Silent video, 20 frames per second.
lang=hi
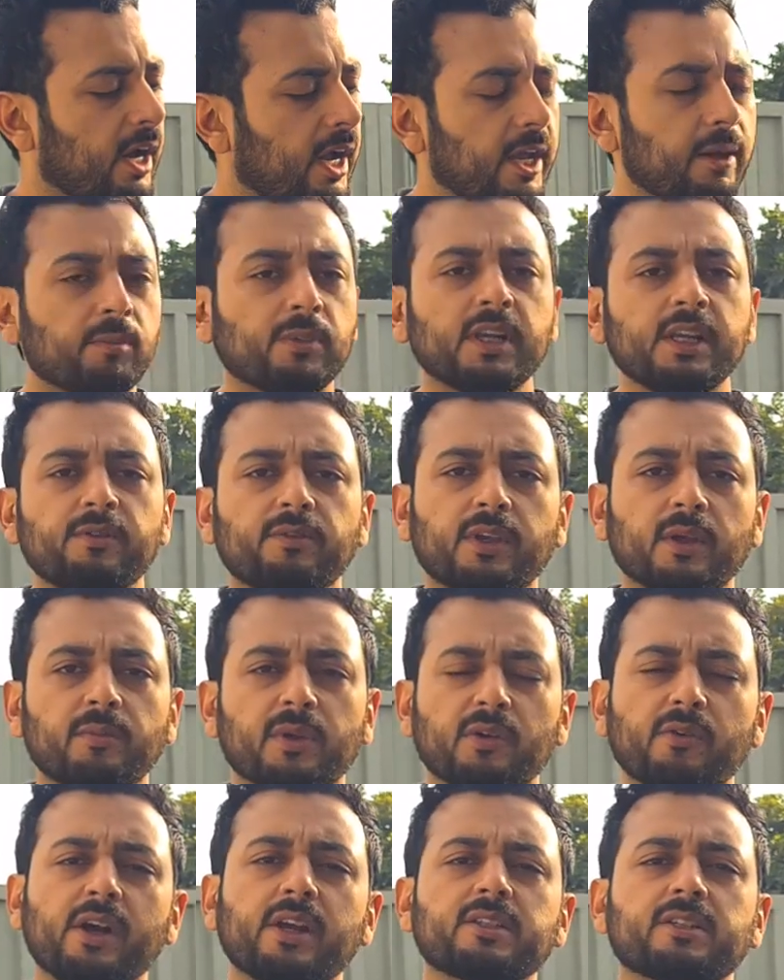आई बिलीव के
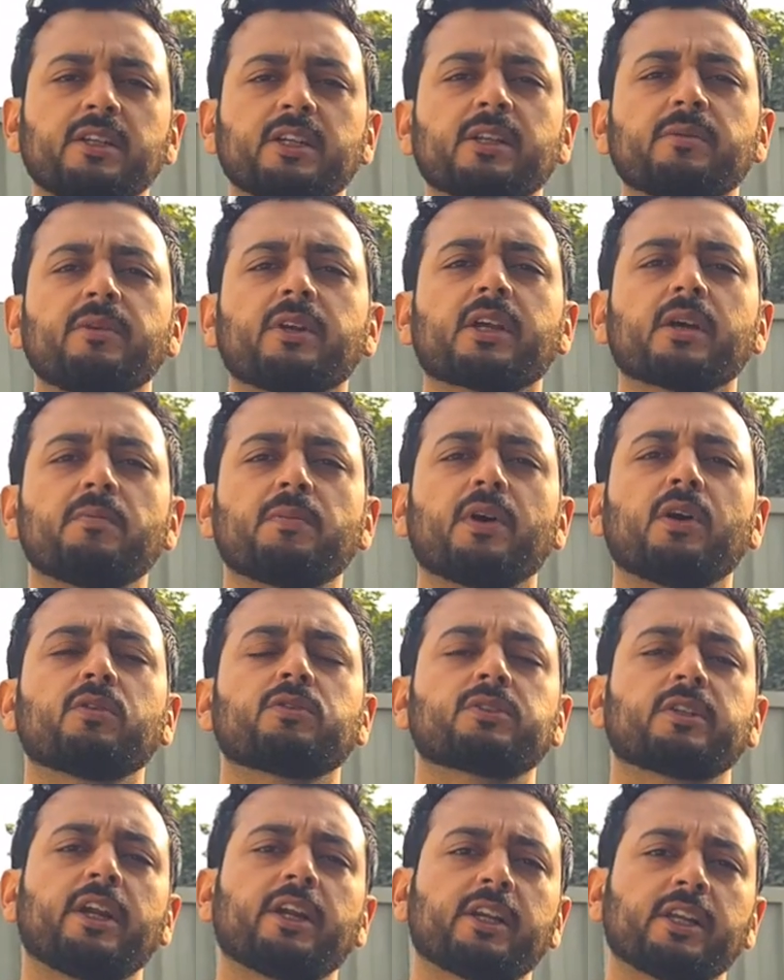मेगवायर्स अल्टीमेट
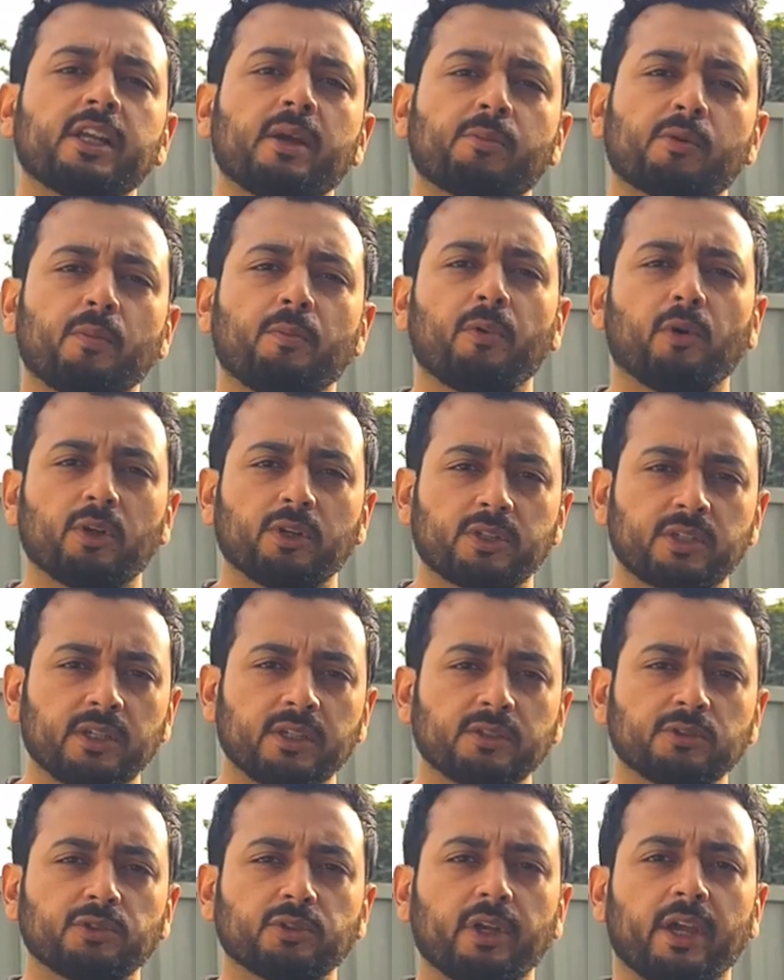कंपाउंड स्लाइटली आपको
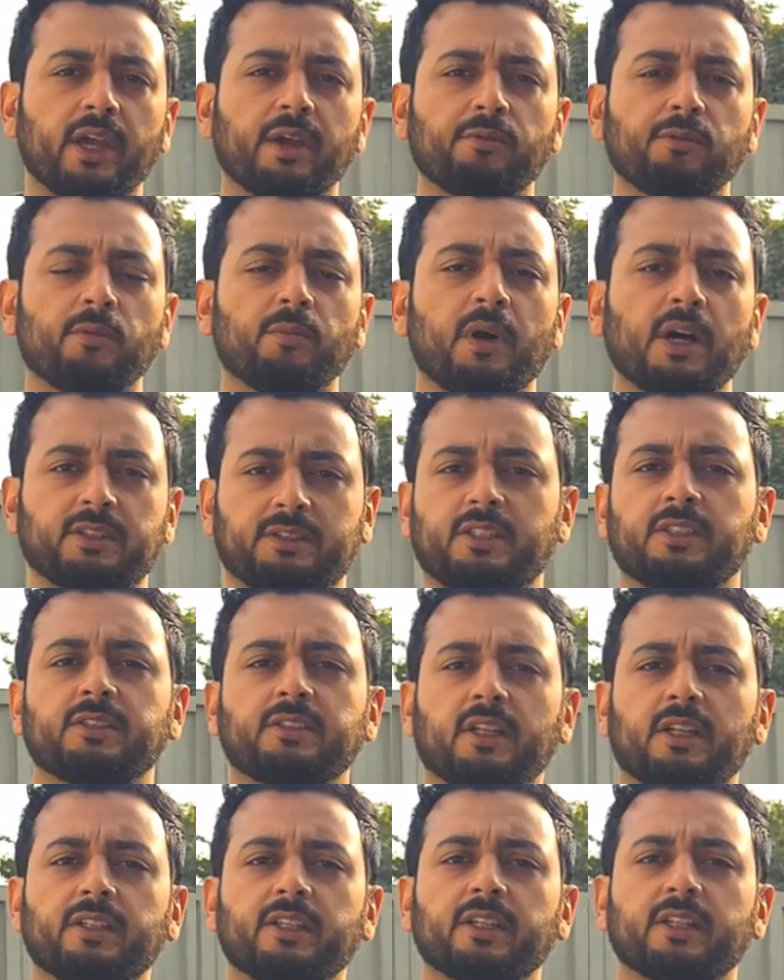पॉलिशिंग जो है वो मास्किंग
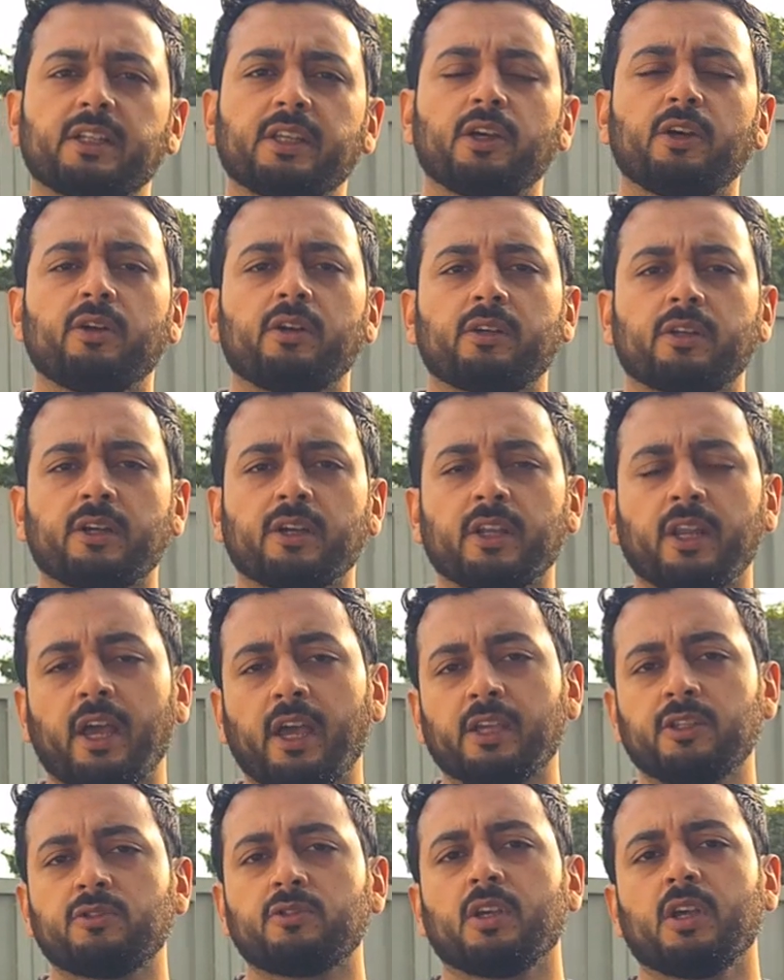साथ देती है और टर्टल
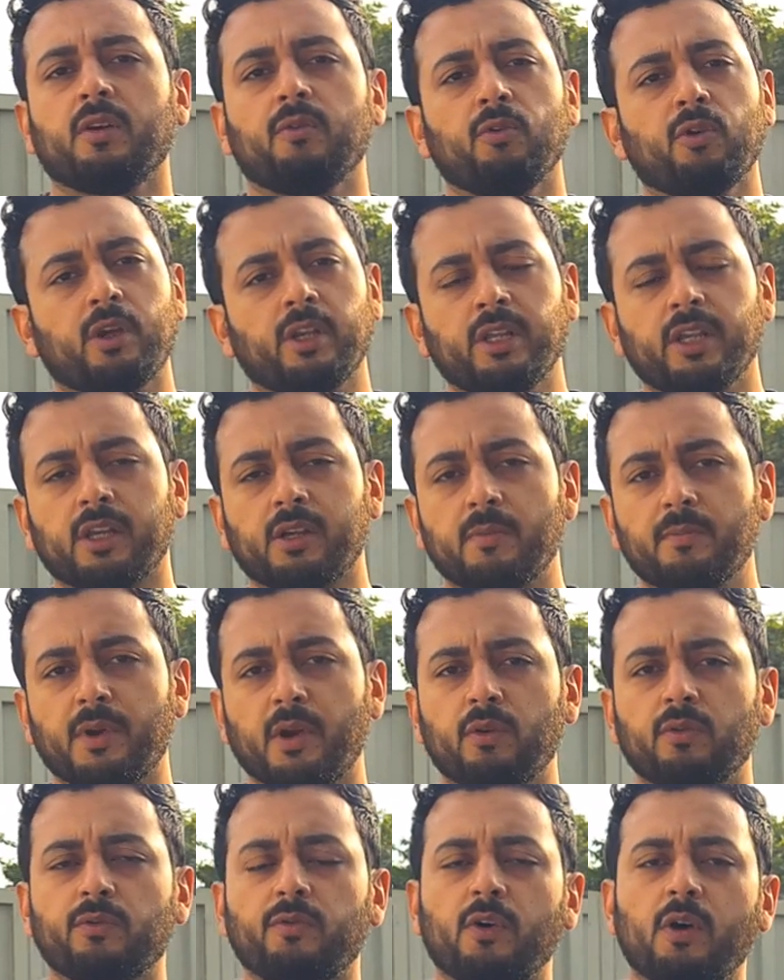आइज जो है वो क्लियर
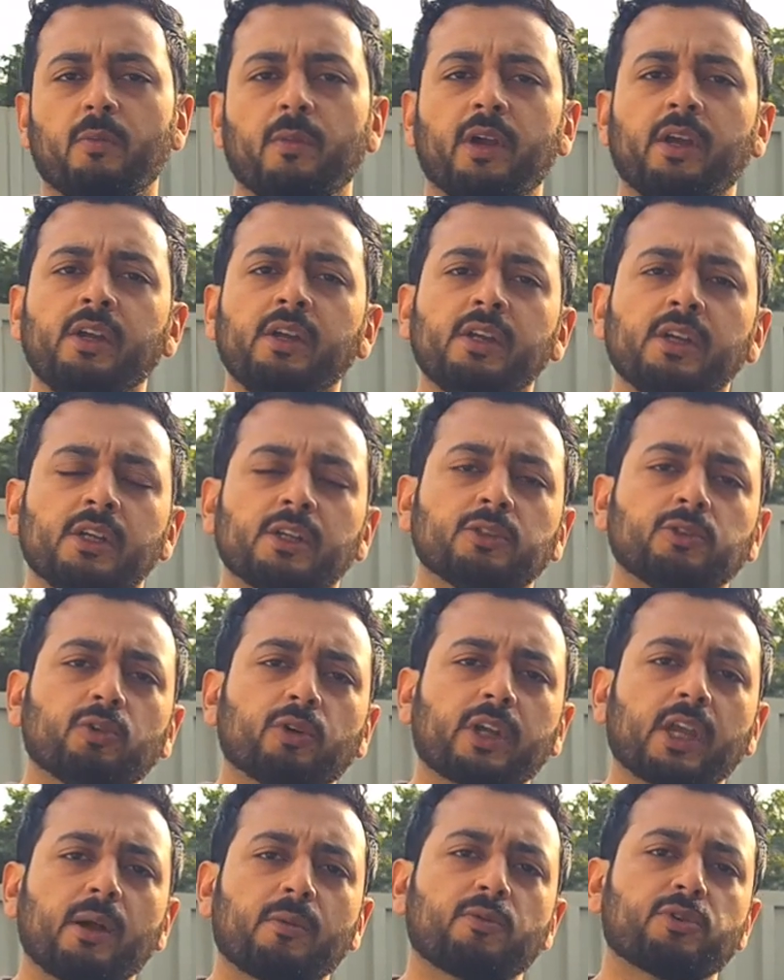कंपाउंड फॉर्म है
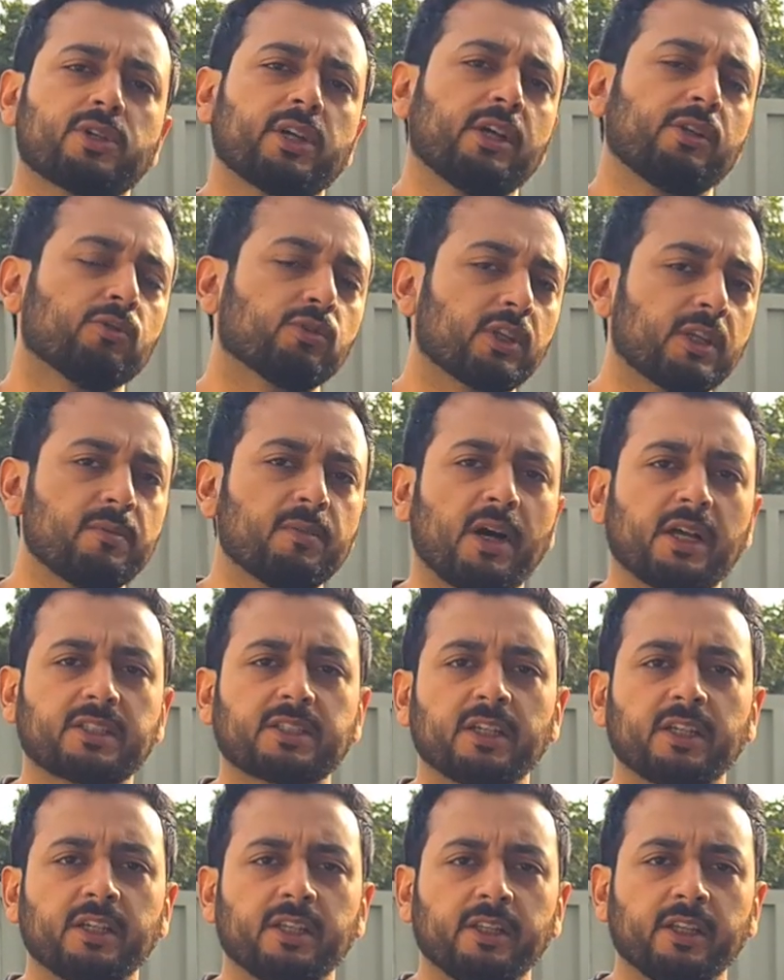जो कि आपको शायद उतनी
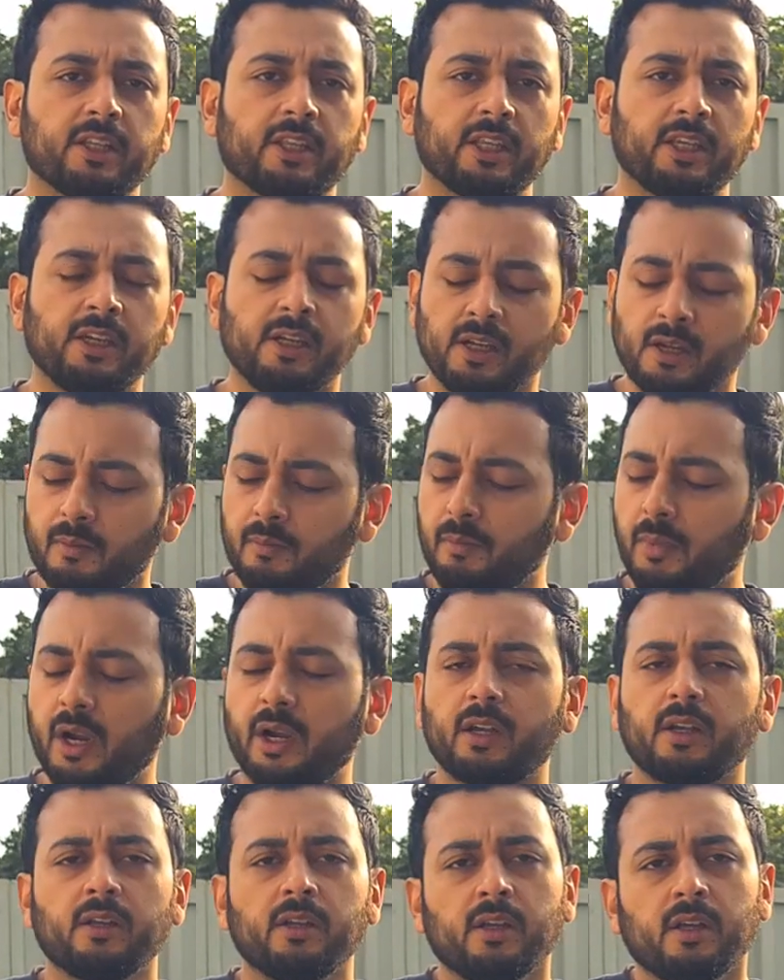मास्किंग नहीं देती
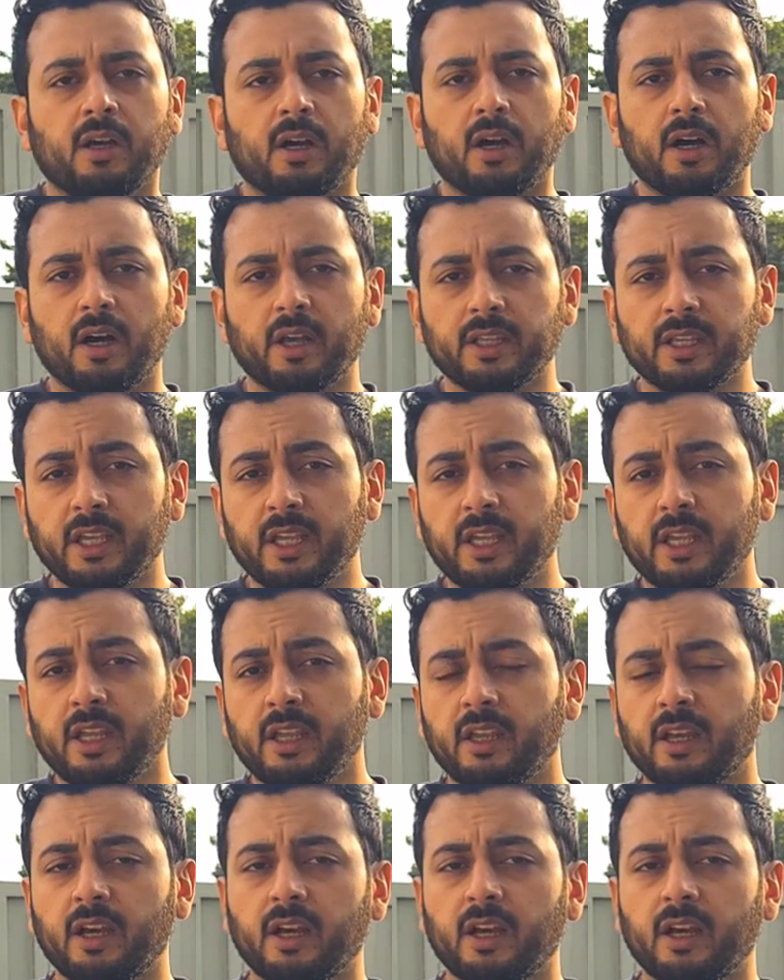बट ये